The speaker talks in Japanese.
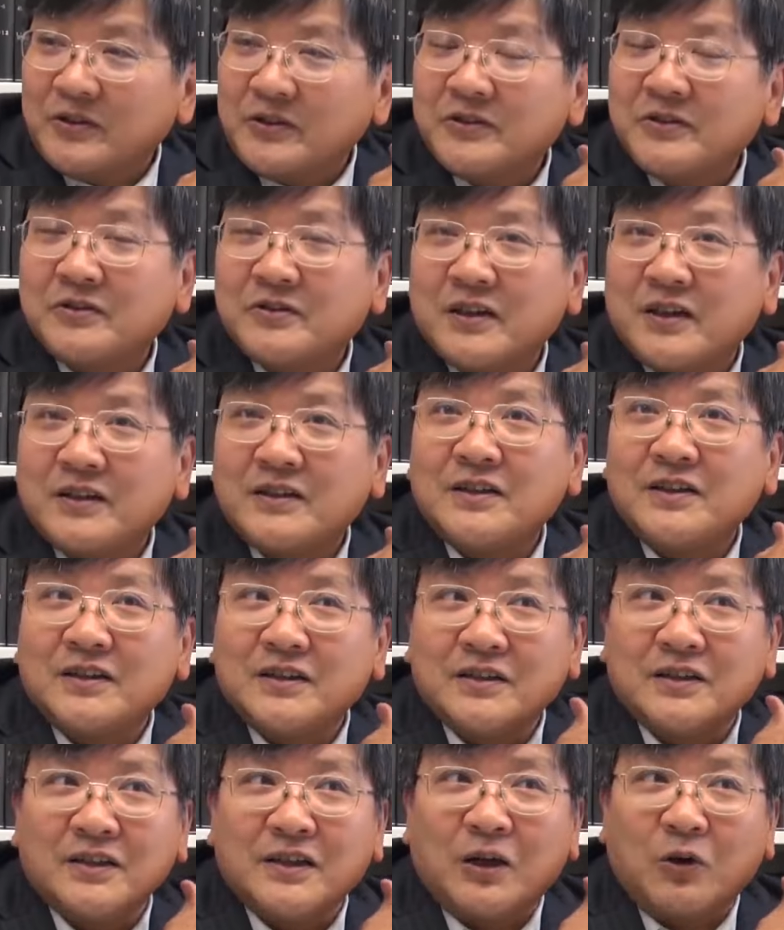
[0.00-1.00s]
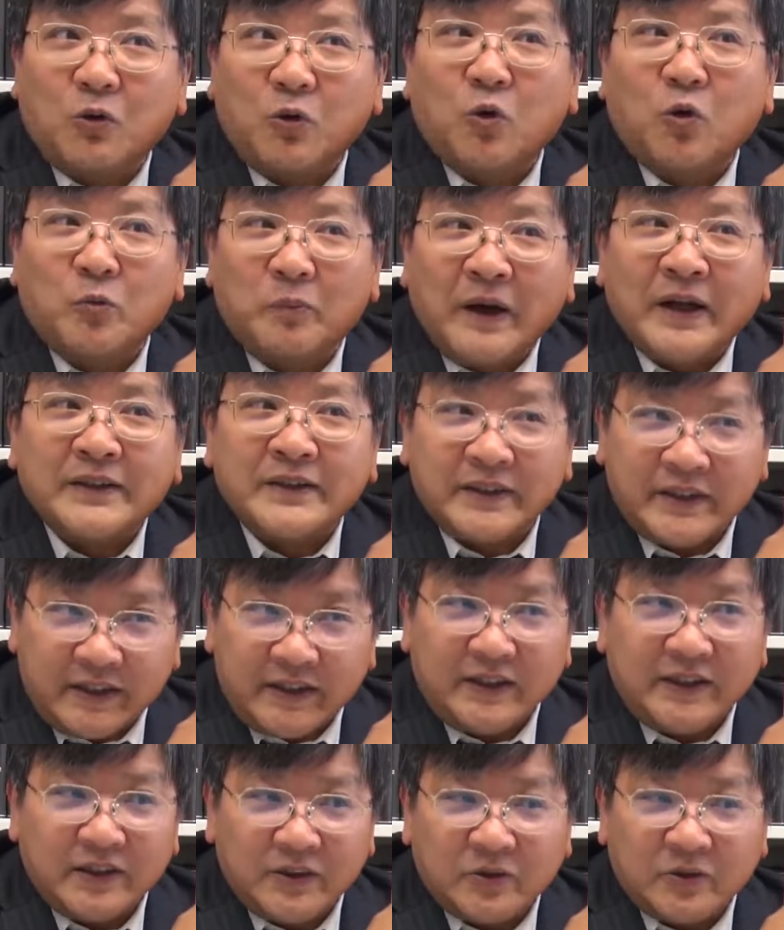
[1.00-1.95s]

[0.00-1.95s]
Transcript: いう考え方が方万里